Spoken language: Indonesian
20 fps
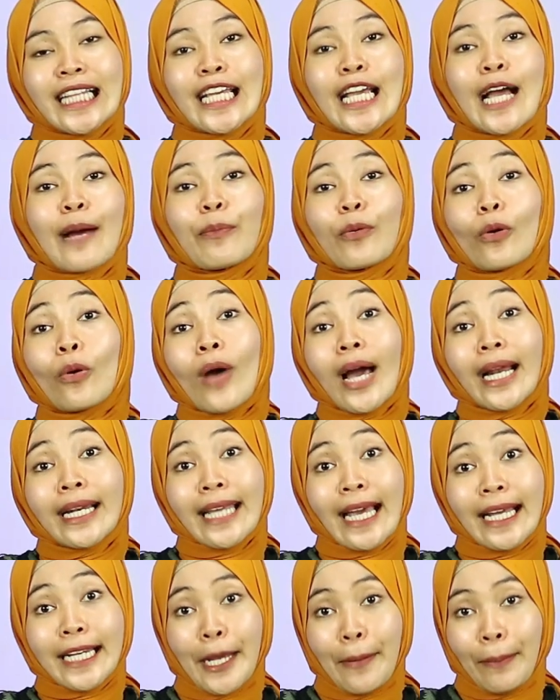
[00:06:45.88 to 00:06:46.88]

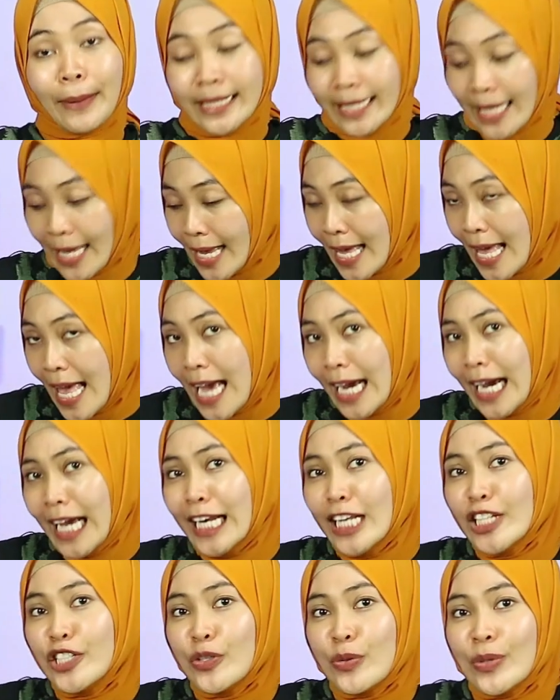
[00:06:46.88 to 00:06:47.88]
30-an ya dapatnya.
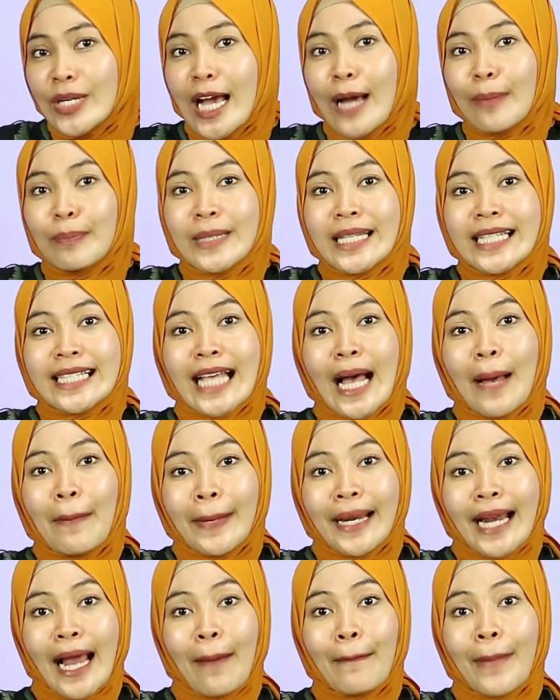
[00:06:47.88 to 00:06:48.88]
Kalian juga bisa
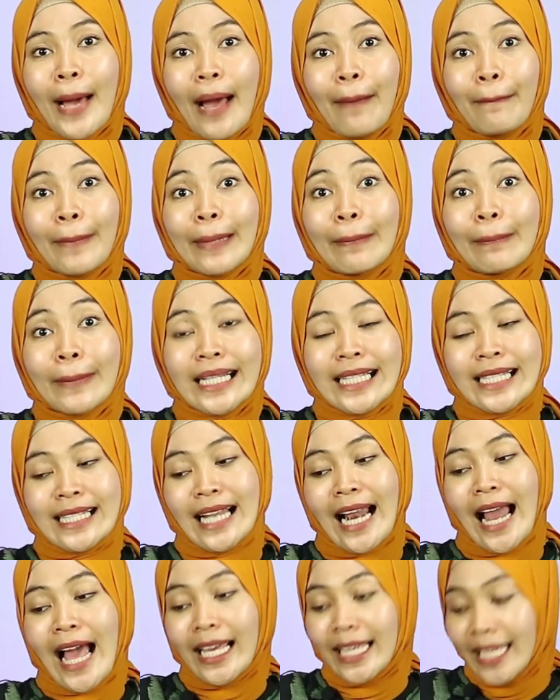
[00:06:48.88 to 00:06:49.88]
menambah mimis
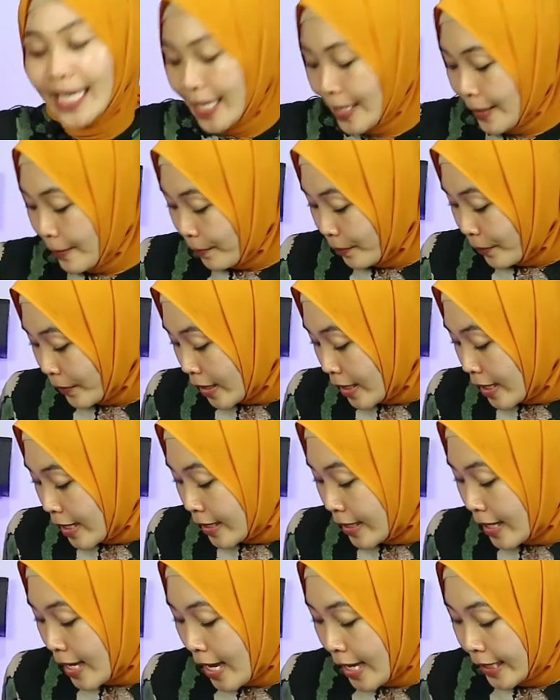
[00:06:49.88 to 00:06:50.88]
lagi
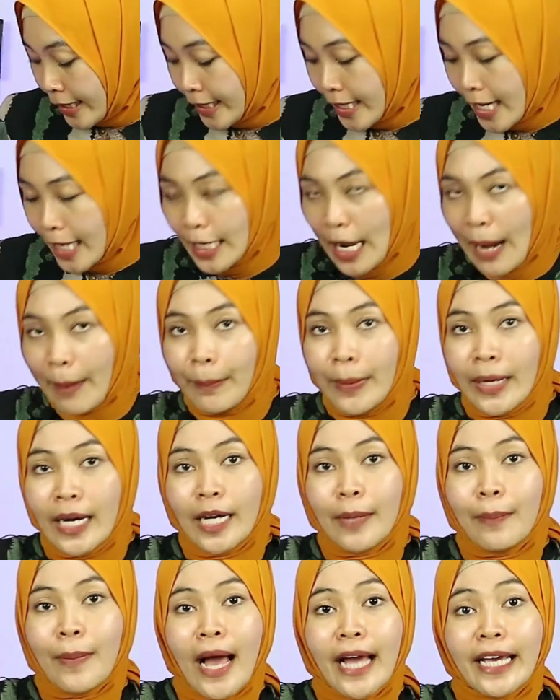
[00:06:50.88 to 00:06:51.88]
Nah, ini ada
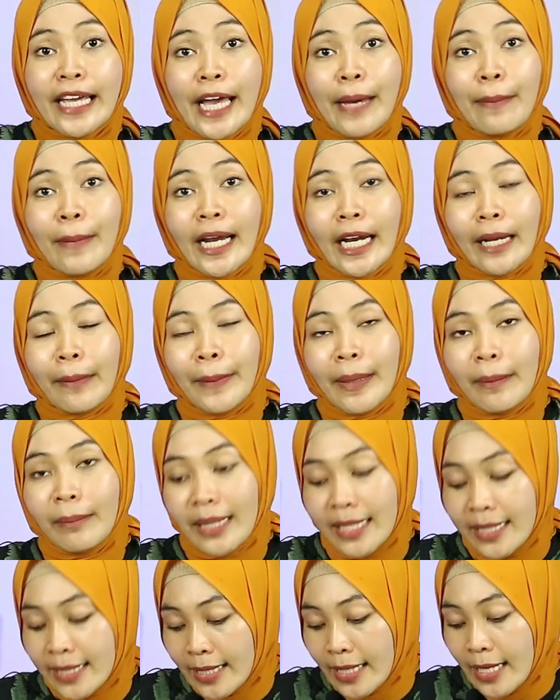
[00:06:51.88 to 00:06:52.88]
berbagai merek
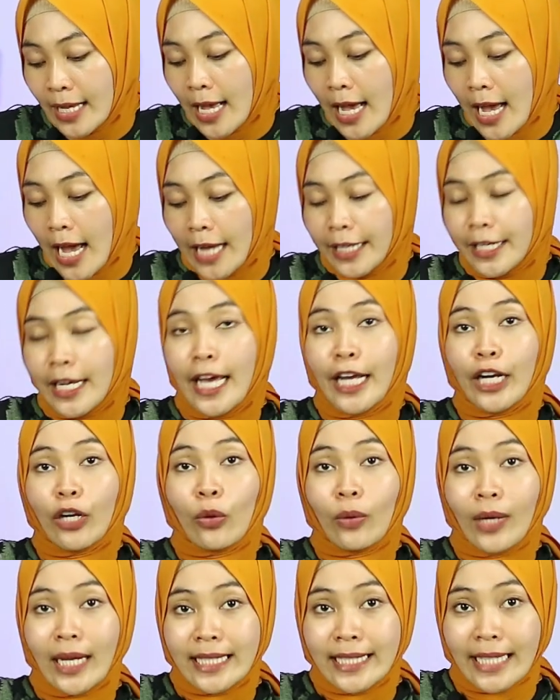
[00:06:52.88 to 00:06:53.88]
mimis. Ada
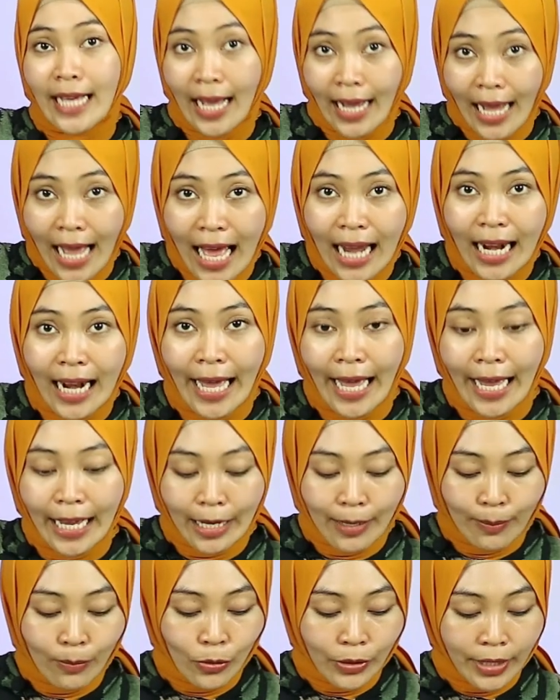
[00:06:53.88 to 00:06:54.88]
Hercules yang kaleng,
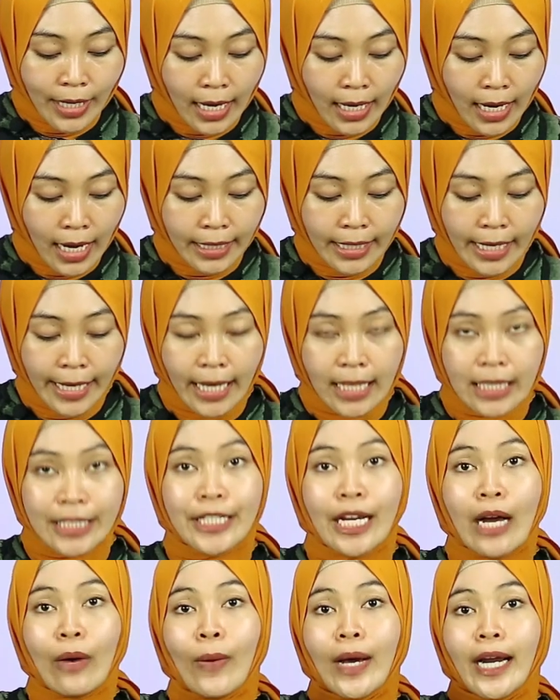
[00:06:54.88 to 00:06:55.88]
kemudian ada yang
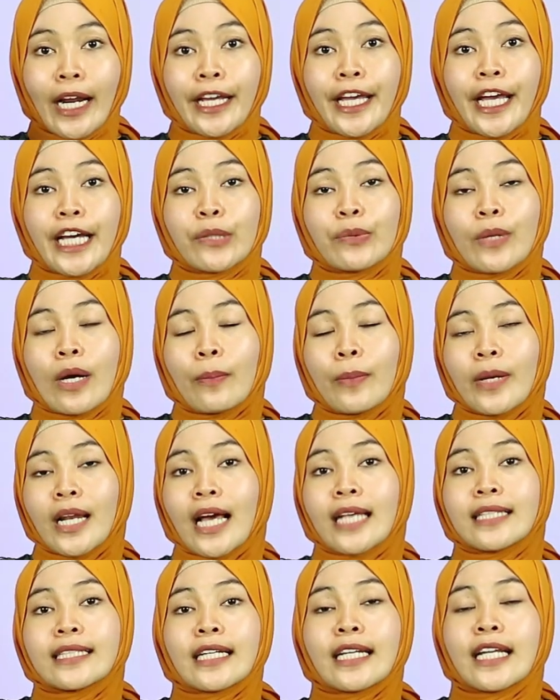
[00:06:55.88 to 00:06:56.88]
Jawara
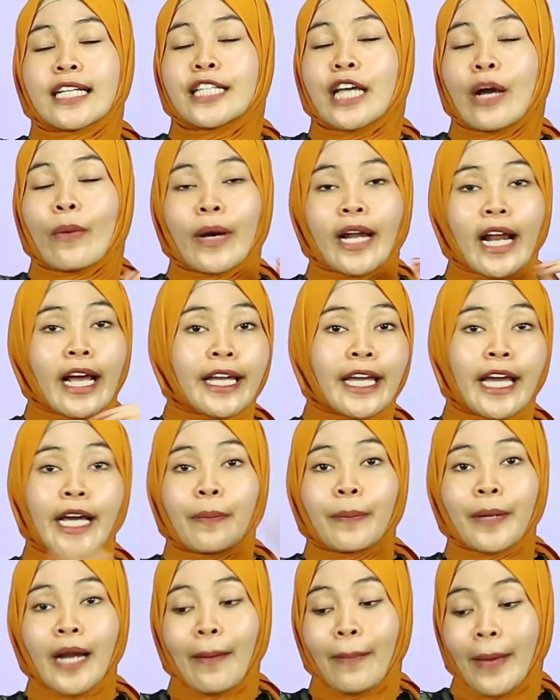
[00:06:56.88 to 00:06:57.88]
GR12, ada Jawara
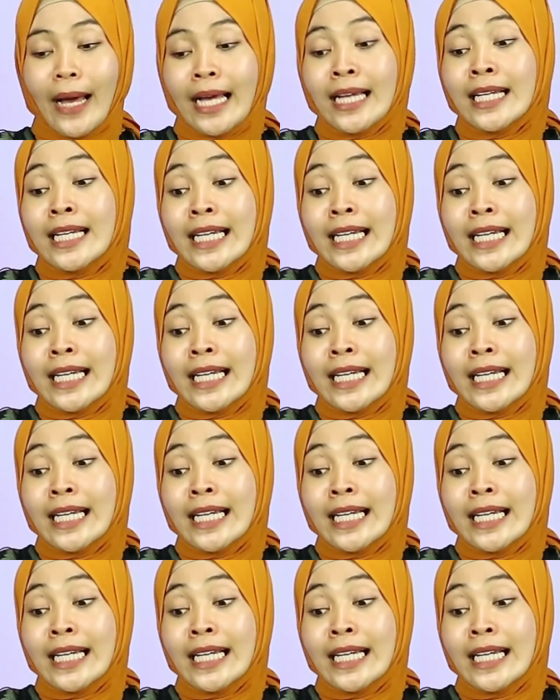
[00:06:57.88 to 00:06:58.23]
GR berapa.